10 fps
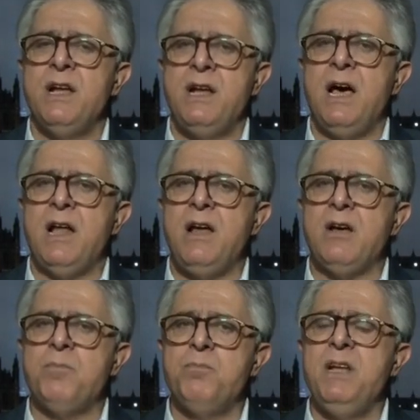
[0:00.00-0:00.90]
لا
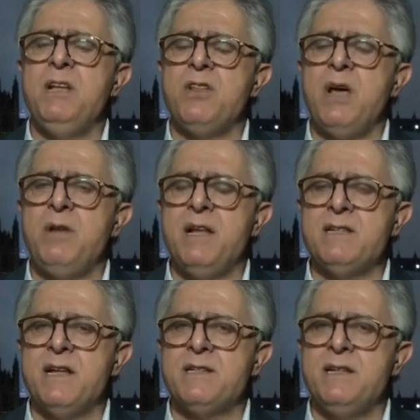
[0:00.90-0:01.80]
علاقة بالنظام
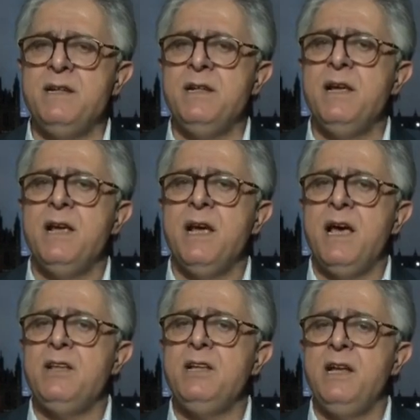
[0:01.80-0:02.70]
الأساسي
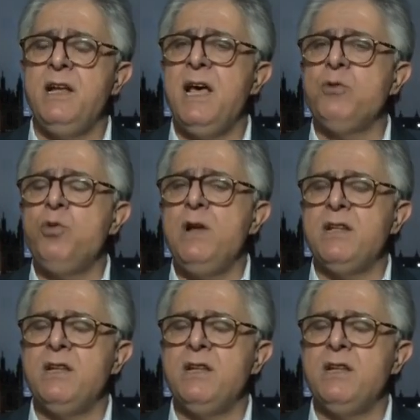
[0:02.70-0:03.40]
هذه كل هذه